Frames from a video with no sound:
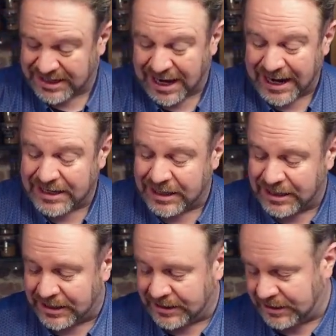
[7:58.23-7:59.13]

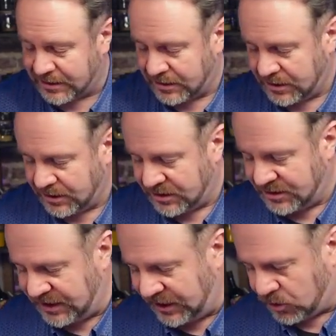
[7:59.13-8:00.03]
keinerlei
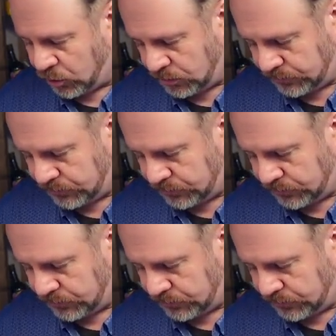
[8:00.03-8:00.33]
Deko.